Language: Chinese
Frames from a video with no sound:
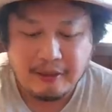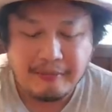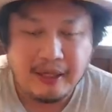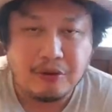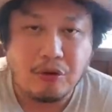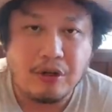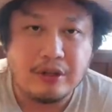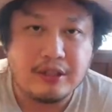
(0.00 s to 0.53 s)

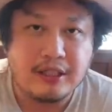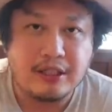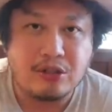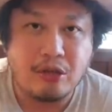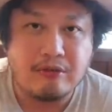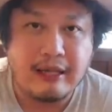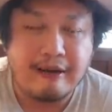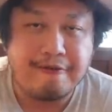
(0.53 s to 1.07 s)
美国这个
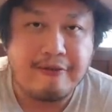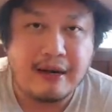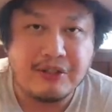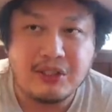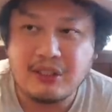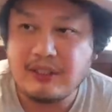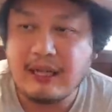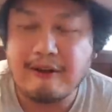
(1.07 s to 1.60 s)
东南方、
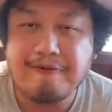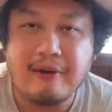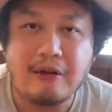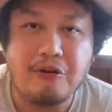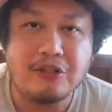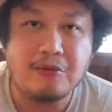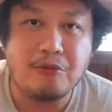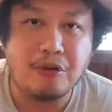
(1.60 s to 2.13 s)
西南
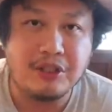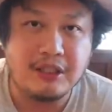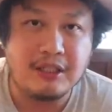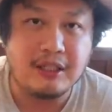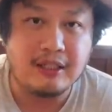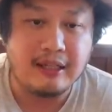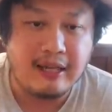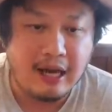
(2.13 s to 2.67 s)
方或是墨西
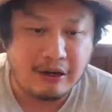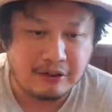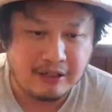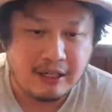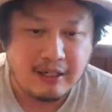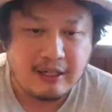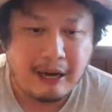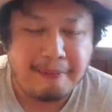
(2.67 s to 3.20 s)
哥的料理。
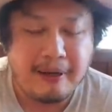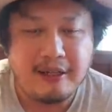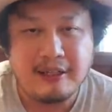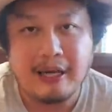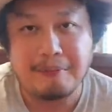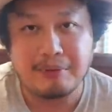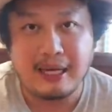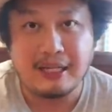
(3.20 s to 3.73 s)
他佩仪
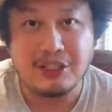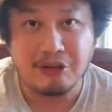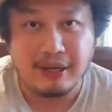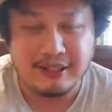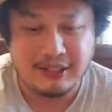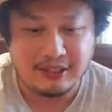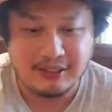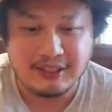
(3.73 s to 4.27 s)
他不太喜
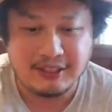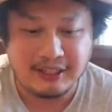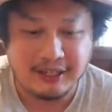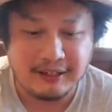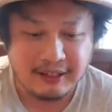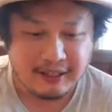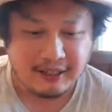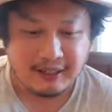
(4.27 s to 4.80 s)
欢吃这
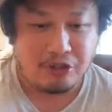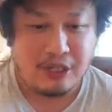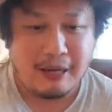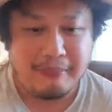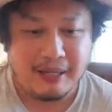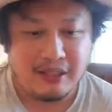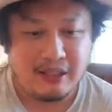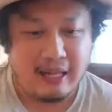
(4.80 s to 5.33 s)
些，所以
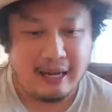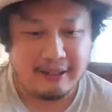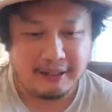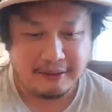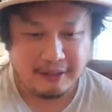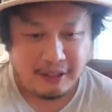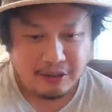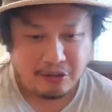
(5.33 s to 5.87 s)
他每次来
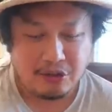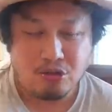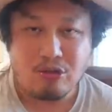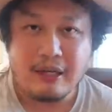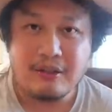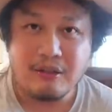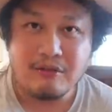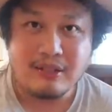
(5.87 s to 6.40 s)
呢就是
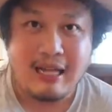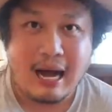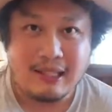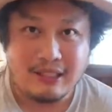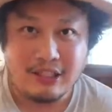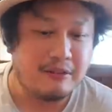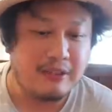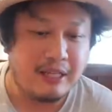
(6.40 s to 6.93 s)
专攻炸
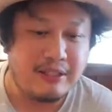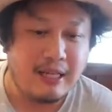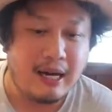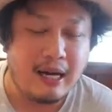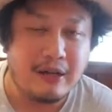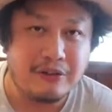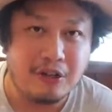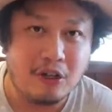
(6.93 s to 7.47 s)
鸡。等一下
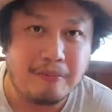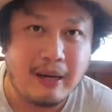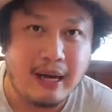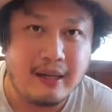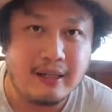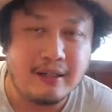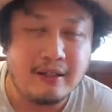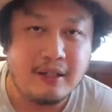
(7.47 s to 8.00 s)
还有牛
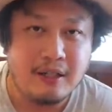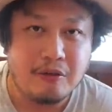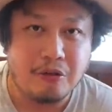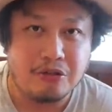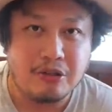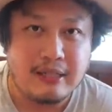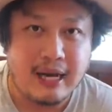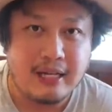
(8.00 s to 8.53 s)
排呢，
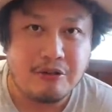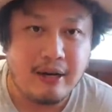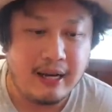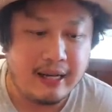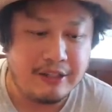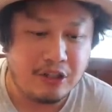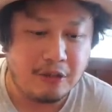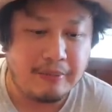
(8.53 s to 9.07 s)
我就拿一块
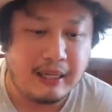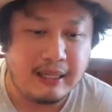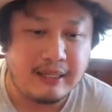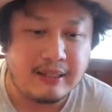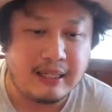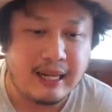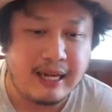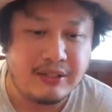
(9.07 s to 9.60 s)
来牛
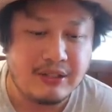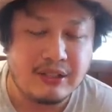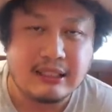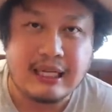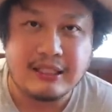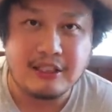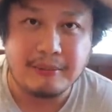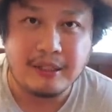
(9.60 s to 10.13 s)
排给他试试
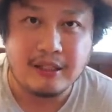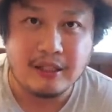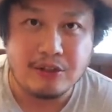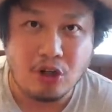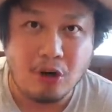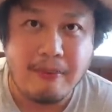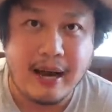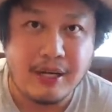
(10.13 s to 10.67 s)
看这边的
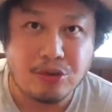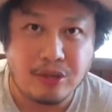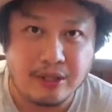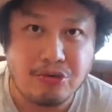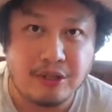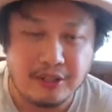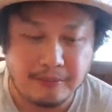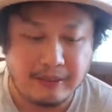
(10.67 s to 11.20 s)
牛排
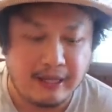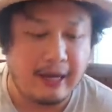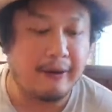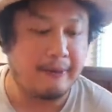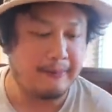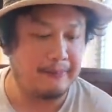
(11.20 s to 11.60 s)
水准怎么样。